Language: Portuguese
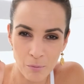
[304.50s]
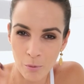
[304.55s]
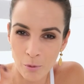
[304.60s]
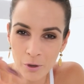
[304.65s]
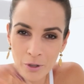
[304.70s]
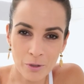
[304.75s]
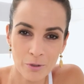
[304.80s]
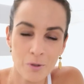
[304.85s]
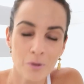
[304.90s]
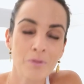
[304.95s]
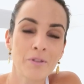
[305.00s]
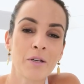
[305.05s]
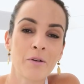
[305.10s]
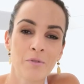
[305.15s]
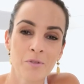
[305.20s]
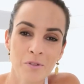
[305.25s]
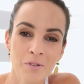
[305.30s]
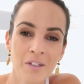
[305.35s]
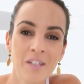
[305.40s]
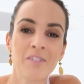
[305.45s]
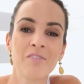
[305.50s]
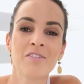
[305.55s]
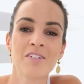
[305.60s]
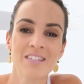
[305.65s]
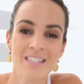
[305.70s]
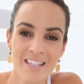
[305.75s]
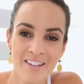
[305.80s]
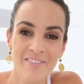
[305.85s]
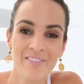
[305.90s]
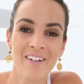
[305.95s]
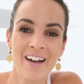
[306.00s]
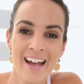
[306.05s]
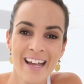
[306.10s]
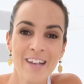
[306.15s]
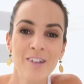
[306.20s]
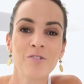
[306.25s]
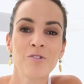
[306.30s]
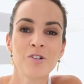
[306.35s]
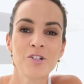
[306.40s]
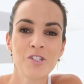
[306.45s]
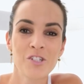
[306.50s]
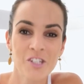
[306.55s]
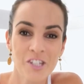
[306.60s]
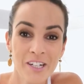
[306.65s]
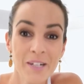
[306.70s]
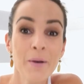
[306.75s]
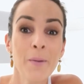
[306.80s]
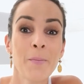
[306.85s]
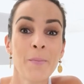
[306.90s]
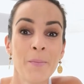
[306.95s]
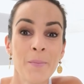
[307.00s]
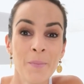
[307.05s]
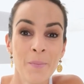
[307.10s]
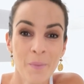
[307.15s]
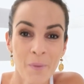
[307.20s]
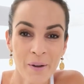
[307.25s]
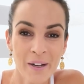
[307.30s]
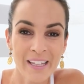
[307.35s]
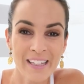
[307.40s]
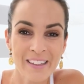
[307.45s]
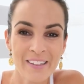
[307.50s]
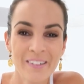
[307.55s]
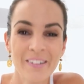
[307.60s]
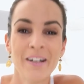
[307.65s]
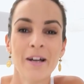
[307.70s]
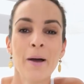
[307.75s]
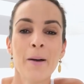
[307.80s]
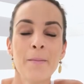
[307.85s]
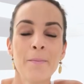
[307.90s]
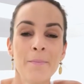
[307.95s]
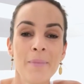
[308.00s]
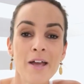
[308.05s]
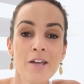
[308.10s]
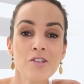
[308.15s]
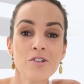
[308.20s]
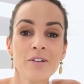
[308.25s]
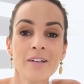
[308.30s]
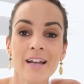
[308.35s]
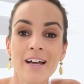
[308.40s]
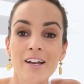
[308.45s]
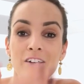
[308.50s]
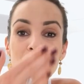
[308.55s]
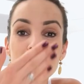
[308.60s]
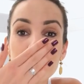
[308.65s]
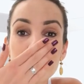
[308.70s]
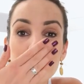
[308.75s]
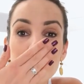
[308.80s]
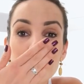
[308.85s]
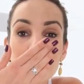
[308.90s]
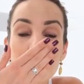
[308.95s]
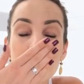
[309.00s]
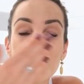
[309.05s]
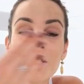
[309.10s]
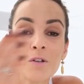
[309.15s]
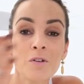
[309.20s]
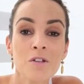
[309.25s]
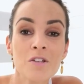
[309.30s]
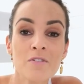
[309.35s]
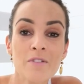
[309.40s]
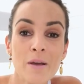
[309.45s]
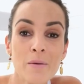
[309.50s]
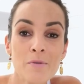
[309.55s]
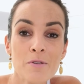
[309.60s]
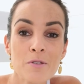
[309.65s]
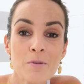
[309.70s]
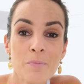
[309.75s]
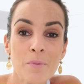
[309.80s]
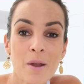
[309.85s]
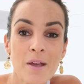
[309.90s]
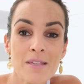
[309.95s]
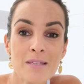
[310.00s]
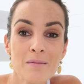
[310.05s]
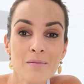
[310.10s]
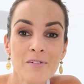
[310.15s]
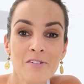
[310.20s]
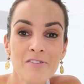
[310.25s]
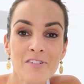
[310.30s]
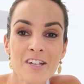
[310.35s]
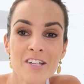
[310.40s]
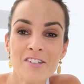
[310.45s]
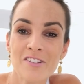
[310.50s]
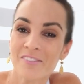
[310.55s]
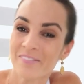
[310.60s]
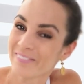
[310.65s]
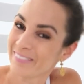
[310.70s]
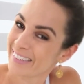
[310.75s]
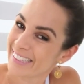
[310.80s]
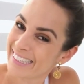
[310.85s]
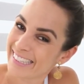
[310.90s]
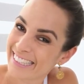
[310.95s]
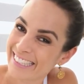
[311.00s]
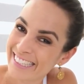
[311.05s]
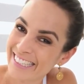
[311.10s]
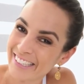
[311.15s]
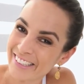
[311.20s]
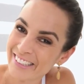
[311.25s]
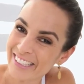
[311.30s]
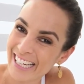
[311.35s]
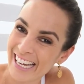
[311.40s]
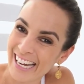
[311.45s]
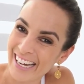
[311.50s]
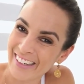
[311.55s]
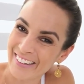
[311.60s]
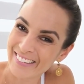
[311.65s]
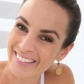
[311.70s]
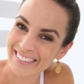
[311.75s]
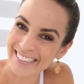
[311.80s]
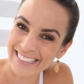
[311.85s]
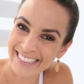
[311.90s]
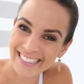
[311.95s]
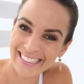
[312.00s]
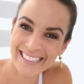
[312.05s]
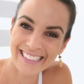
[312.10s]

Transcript: muito conteúdo que você vai curtir muito. Beijo grande, nos vemos no próximo vídeo. Tchau, tchau!